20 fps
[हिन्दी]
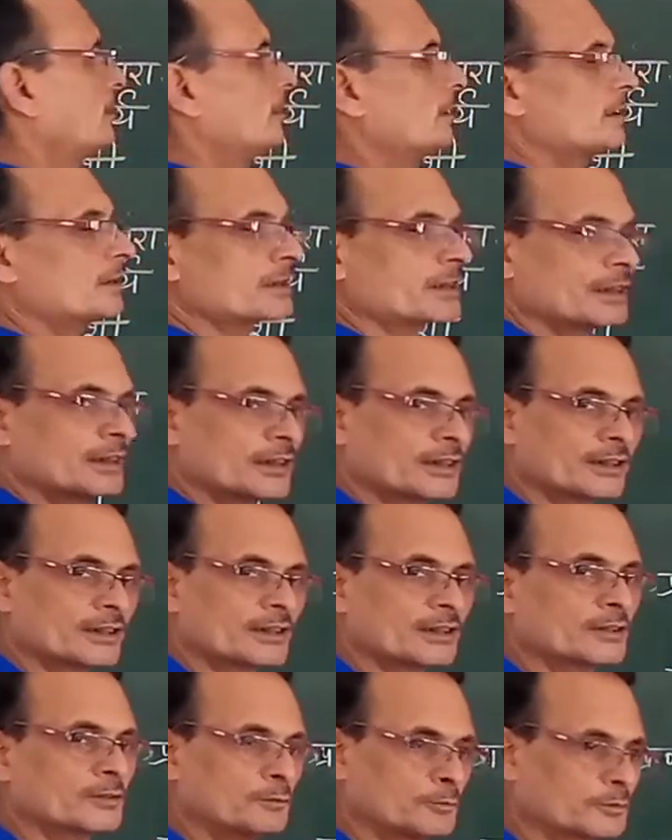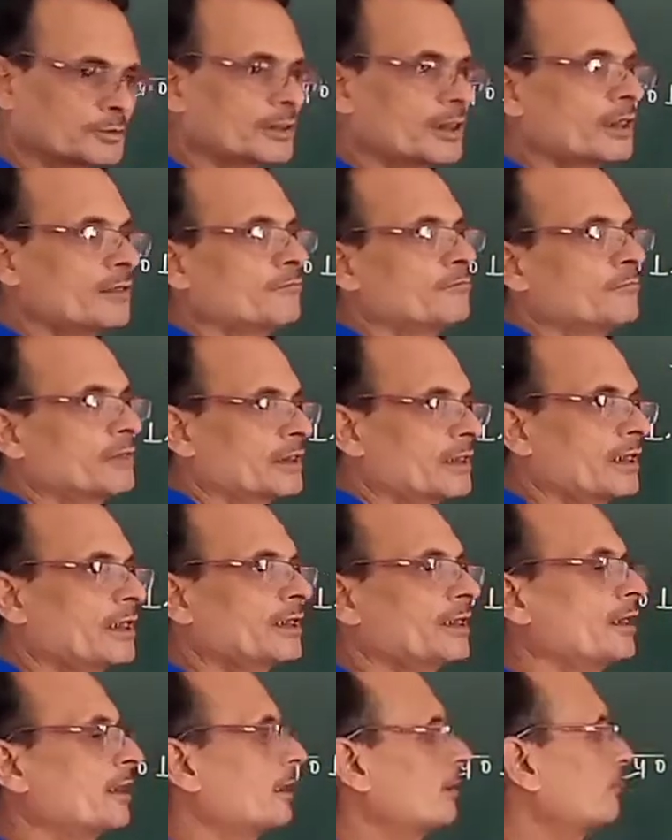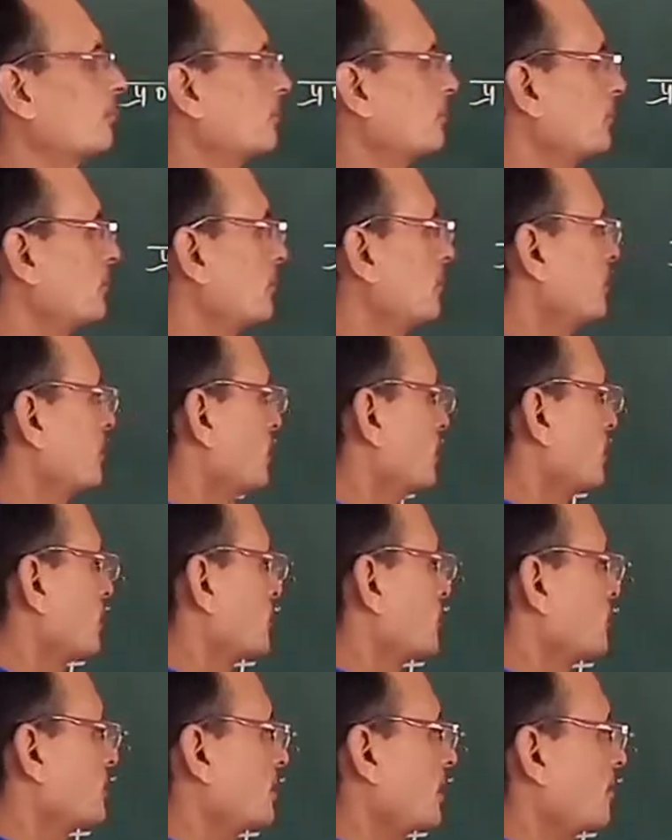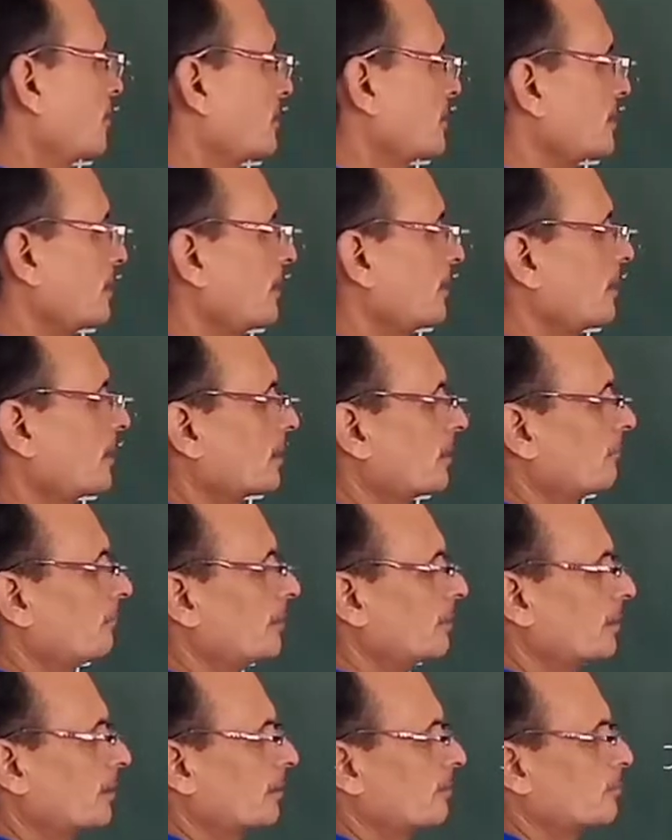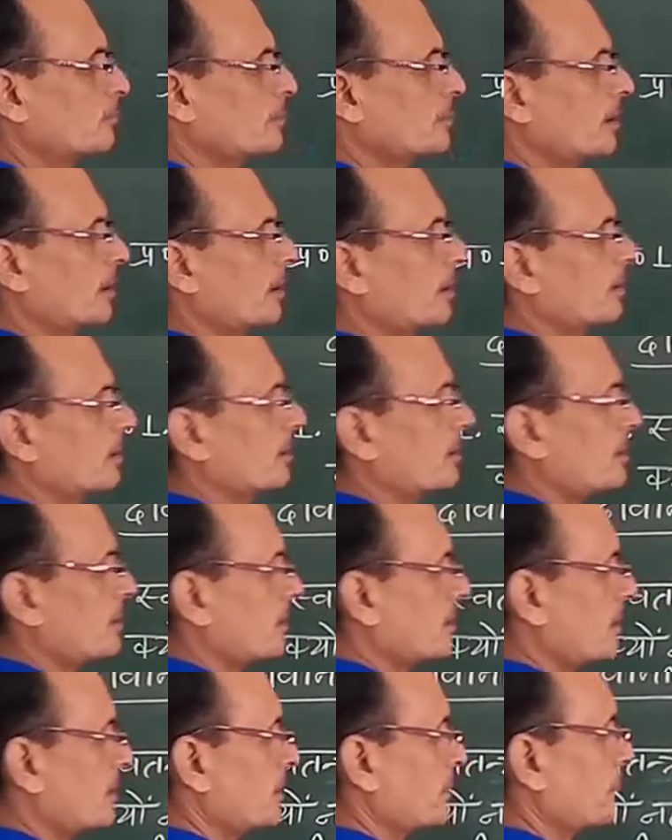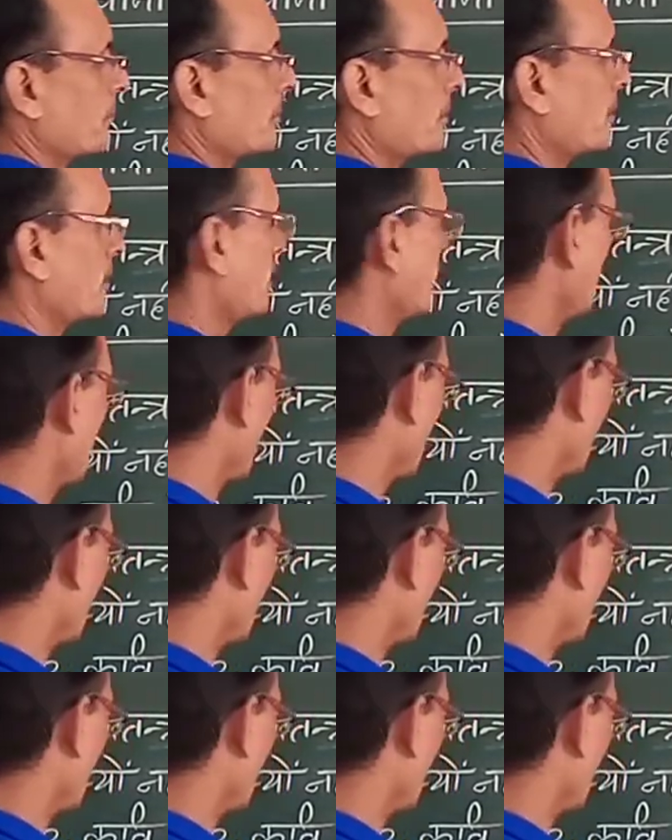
इसके उत्तर हम बताएंगे आपको दूसरा प्रश्न है कवि के अनुसार देश की स्वतंत्रता